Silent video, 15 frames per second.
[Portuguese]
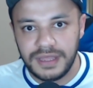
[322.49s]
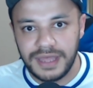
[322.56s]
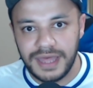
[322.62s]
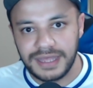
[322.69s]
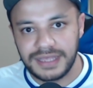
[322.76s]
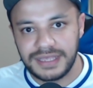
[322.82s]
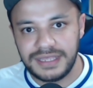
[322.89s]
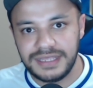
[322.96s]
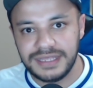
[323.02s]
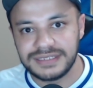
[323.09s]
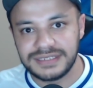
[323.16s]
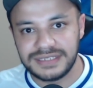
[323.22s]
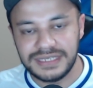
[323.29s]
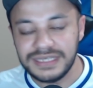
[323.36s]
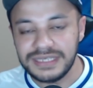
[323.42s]
é que
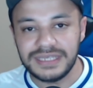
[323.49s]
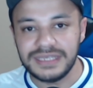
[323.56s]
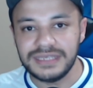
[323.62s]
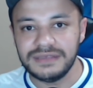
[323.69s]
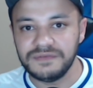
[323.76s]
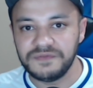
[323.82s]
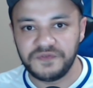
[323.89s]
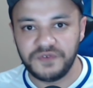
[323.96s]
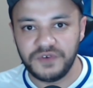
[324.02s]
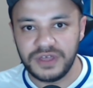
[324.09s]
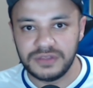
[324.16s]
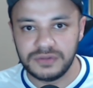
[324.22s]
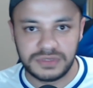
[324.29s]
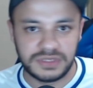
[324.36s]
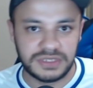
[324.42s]
assim que foi
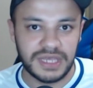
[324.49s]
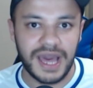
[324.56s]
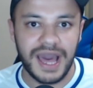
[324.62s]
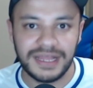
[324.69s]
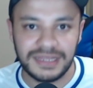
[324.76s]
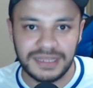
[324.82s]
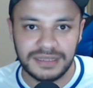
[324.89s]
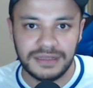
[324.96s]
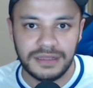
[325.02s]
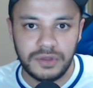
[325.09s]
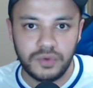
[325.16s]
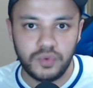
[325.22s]
anunciada,